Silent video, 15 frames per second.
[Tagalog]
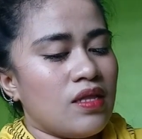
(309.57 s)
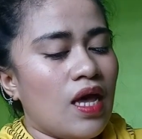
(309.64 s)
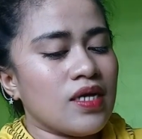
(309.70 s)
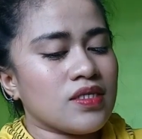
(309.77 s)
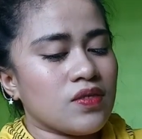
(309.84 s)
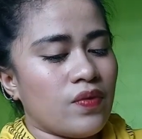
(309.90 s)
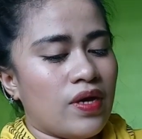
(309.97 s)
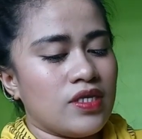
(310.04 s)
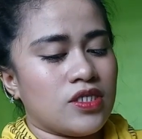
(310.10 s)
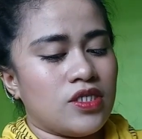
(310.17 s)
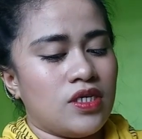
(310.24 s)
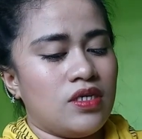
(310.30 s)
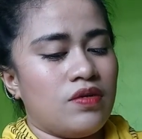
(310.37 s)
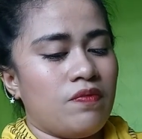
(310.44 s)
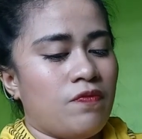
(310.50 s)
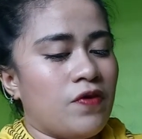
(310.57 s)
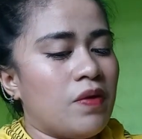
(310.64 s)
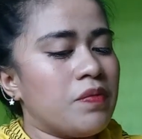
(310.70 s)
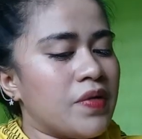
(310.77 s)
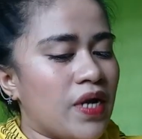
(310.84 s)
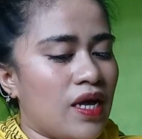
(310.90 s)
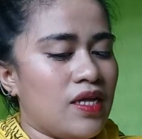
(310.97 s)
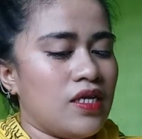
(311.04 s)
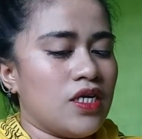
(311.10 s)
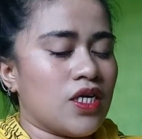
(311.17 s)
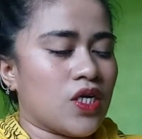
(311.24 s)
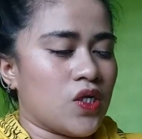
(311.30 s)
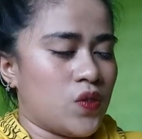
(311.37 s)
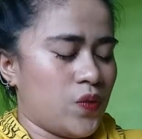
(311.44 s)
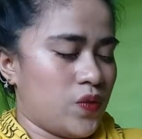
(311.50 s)
Next question, from
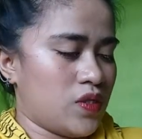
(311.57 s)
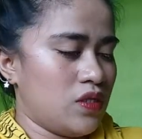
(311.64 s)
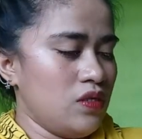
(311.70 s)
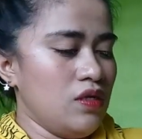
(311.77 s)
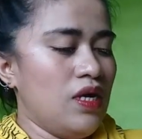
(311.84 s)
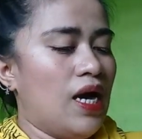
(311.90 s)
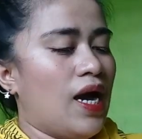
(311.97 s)
Rainier Cruz.